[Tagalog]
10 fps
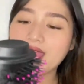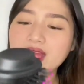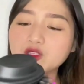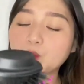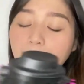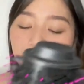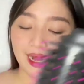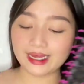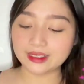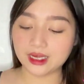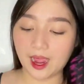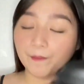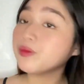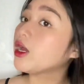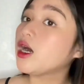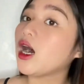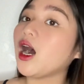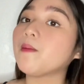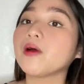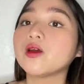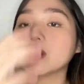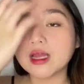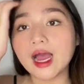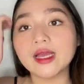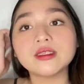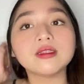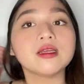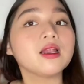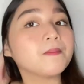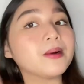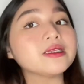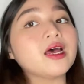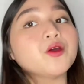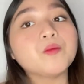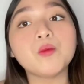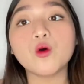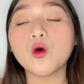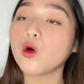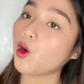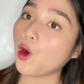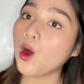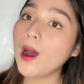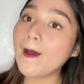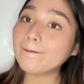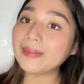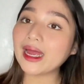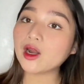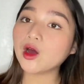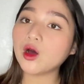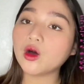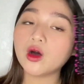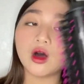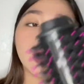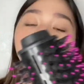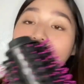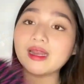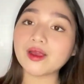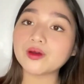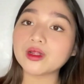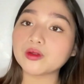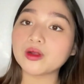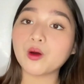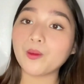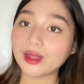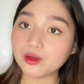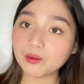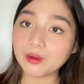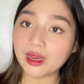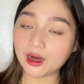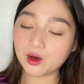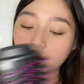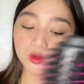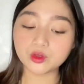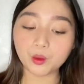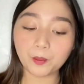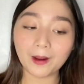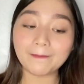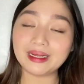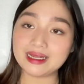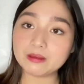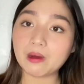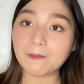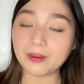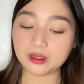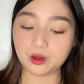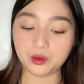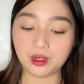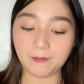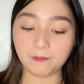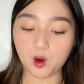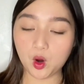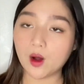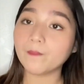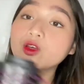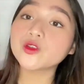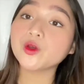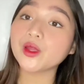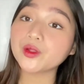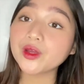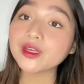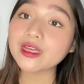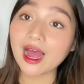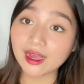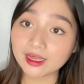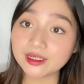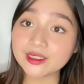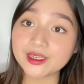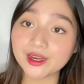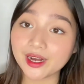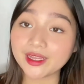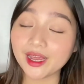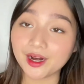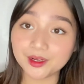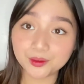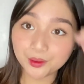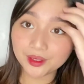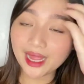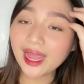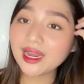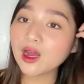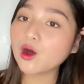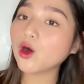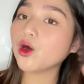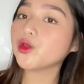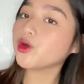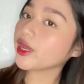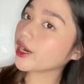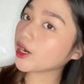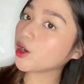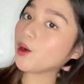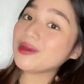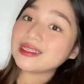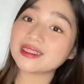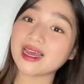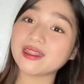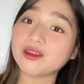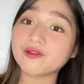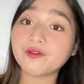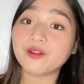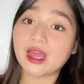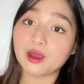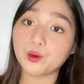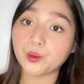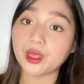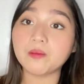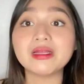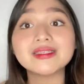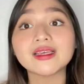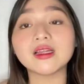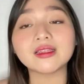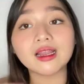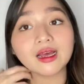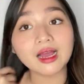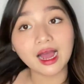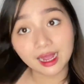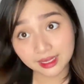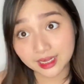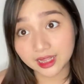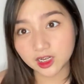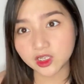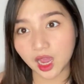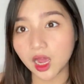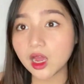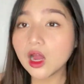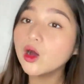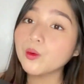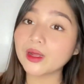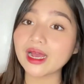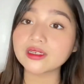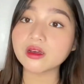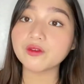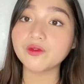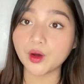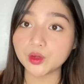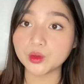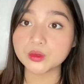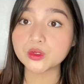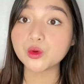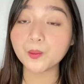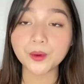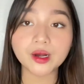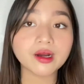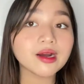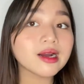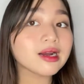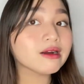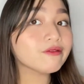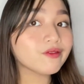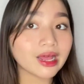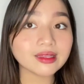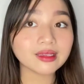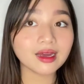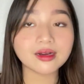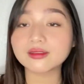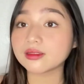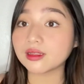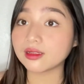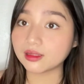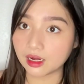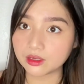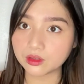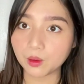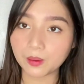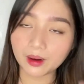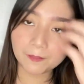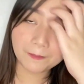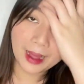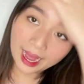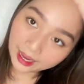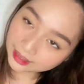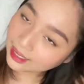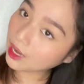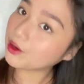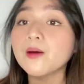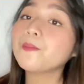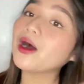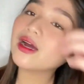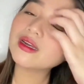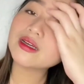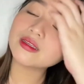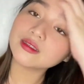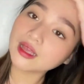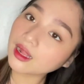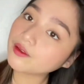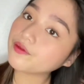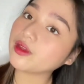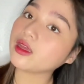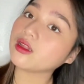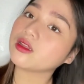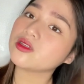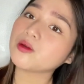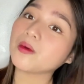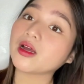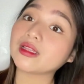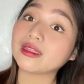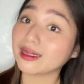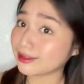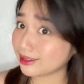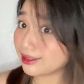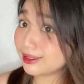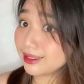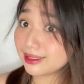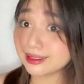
And super nice niya. Um, ngayon guys, hindi lang basa yung book ko. Pero, um, na-try ko na to ng wet yung hair ko. Super bilis magpatayo ng po. So, ito yung aking secret hair tool. Dahil ako, yung hair ko, minsan nag-fly away. Minsan talaga, ganyan lang siya. Wala siyang volume. Super flat niyang tignan. Sobrang pangit. Lalo pag nagsiselfie, hindi siya magandang tignan.